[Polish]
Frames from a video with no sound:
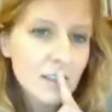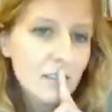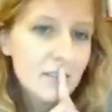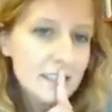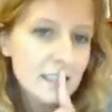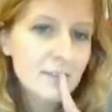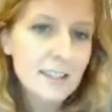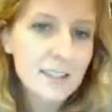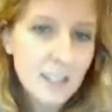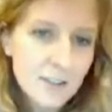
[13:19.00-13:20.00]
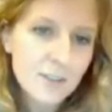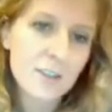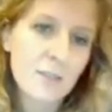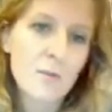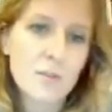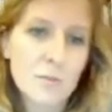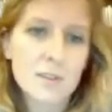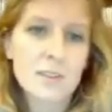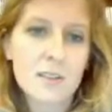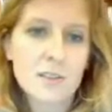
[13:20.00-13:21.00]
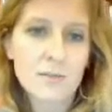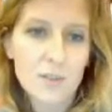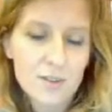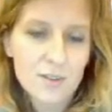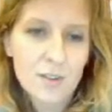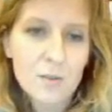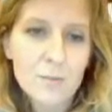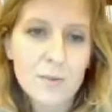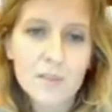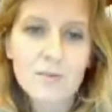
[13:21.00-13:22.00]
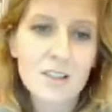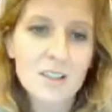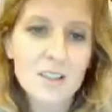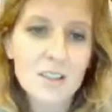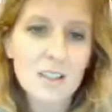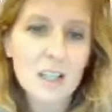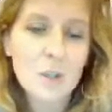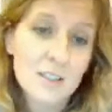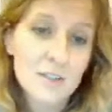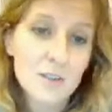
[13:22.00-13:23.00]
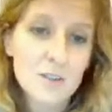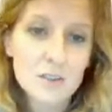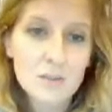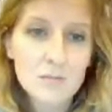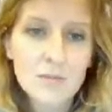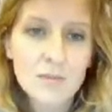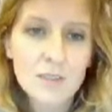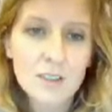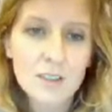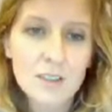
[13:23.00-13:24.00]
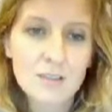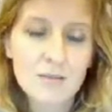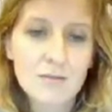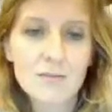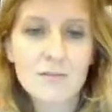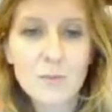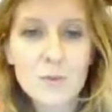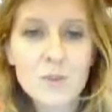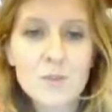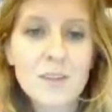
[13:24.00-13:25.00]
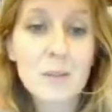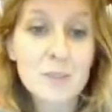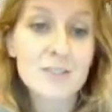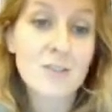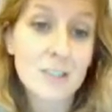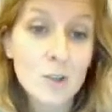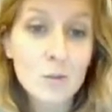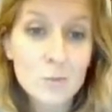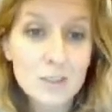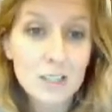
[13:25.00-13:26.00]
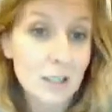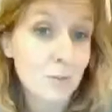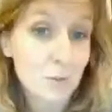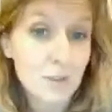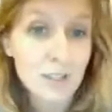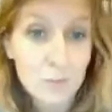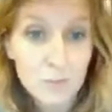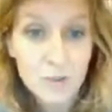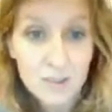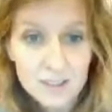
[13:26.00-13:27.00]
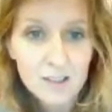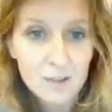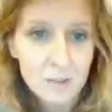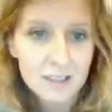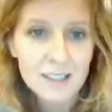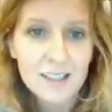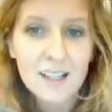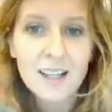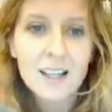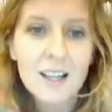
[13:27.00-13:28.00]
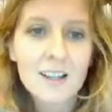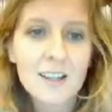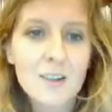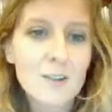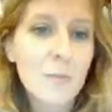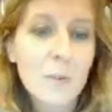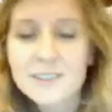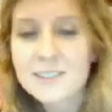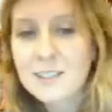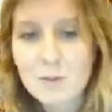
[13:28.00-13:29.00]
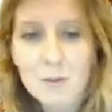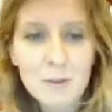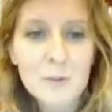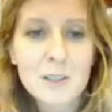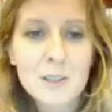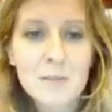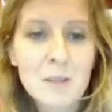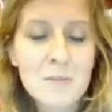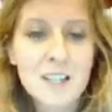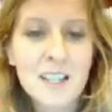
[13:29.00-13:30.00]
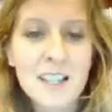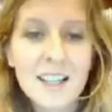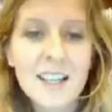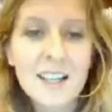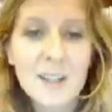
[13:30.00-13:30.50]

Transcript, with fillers: i one właściwie też się łączą z żywnością, ponieważ y, agro często są y, używane przez rolników tutaj na przykład na północy globalnej, y, w Polsce, w Austrii, w Niemczech,